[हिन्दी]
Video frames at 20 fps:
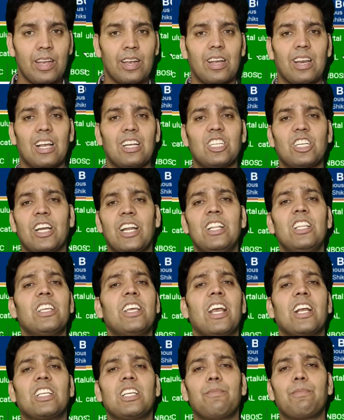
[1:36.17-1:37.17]
क्लास टेंथ
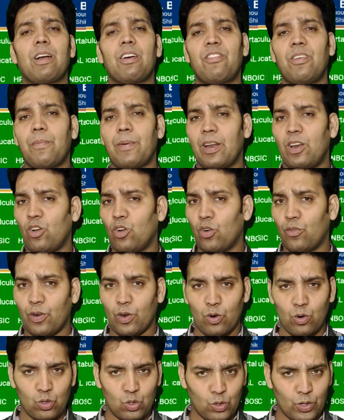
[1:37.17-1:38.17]
के एग्ज़ाम काफ़ी पहले ओवर
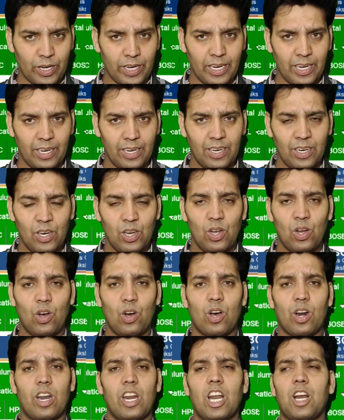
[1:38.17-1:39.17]
हो चुके हैं
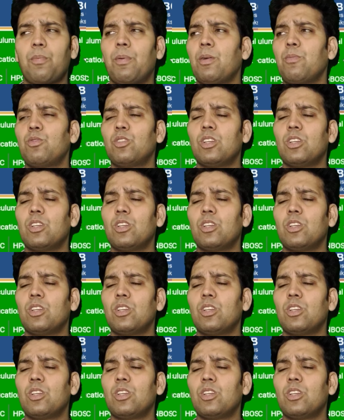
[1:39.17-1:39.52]
और लगभग